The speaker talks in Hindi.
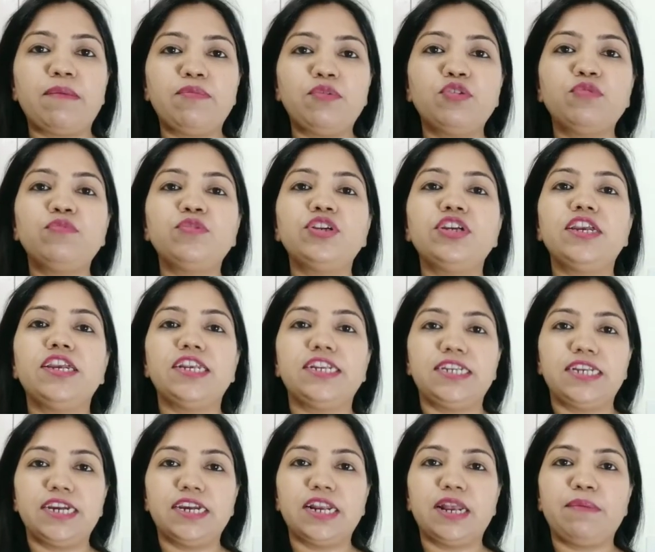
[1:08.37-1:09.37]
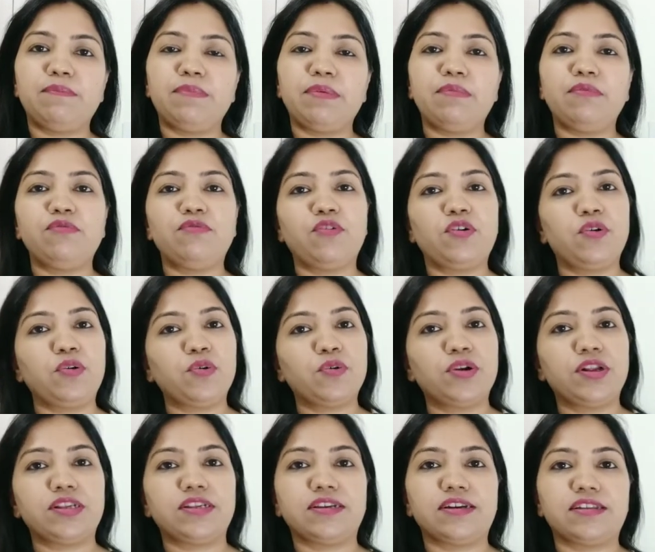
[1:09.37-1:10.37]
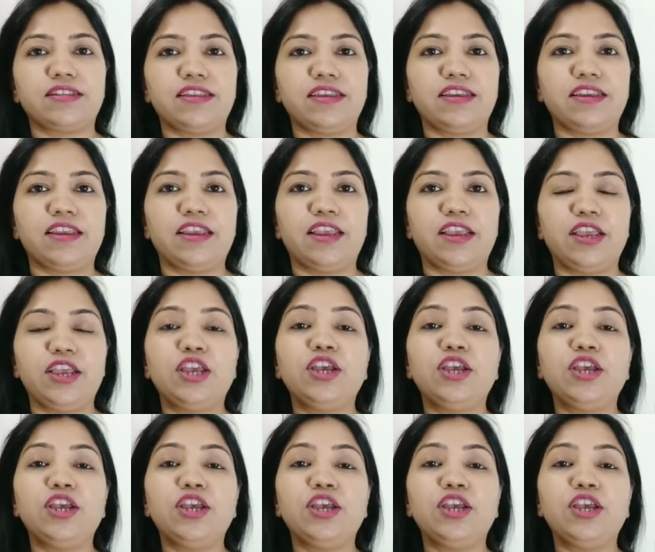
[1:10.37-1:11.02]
आप लोग मुझे इंस्टाग्राम पर भी फॉलो कर सकते हैं